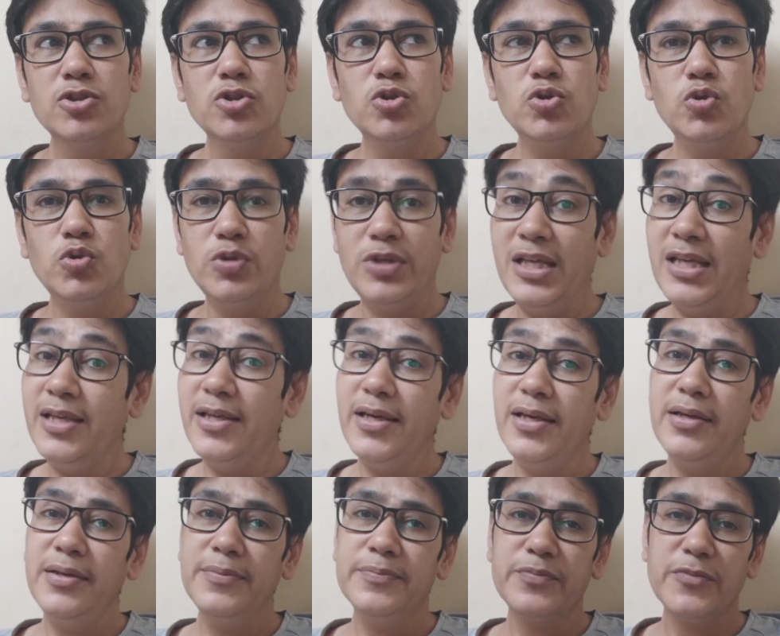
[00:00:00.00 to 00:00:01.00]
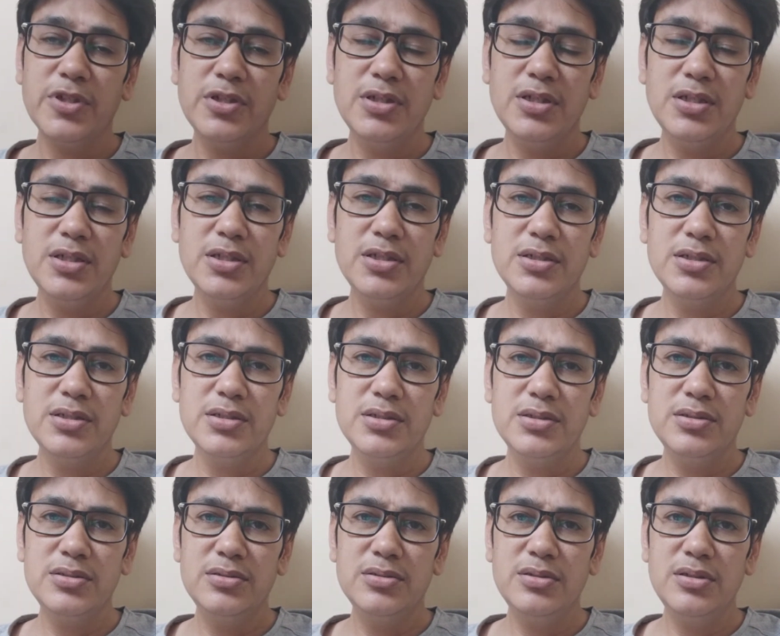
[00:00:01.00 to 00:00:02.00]
तो ठीक है
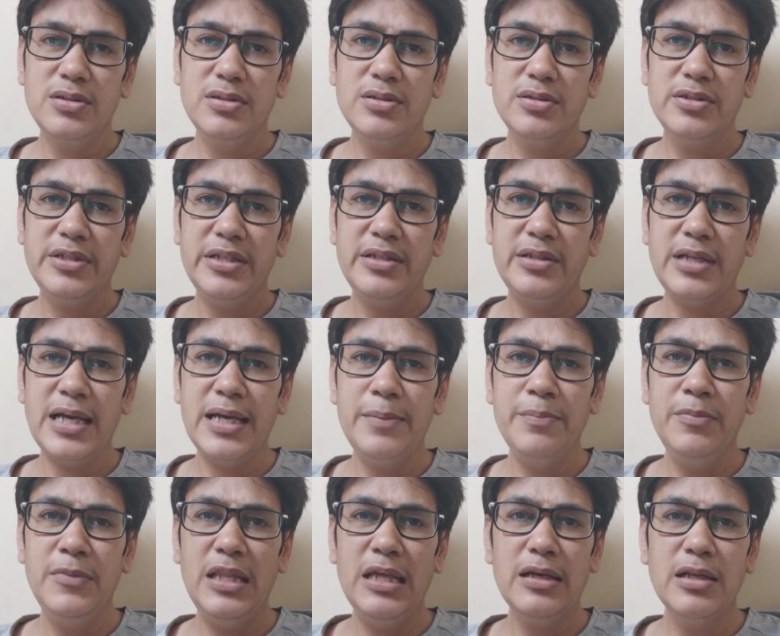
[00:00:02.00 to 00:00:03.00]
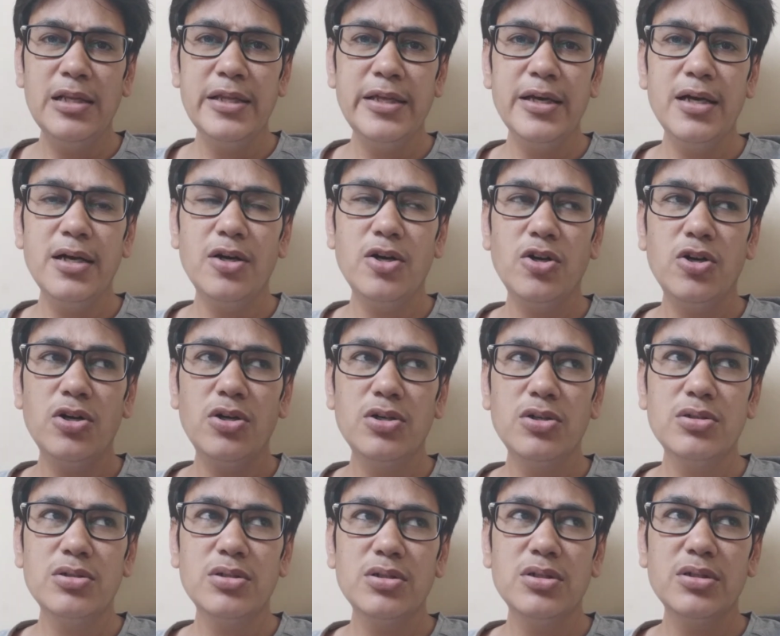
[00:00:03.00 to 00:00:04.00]
आ, टाइम निकल गया और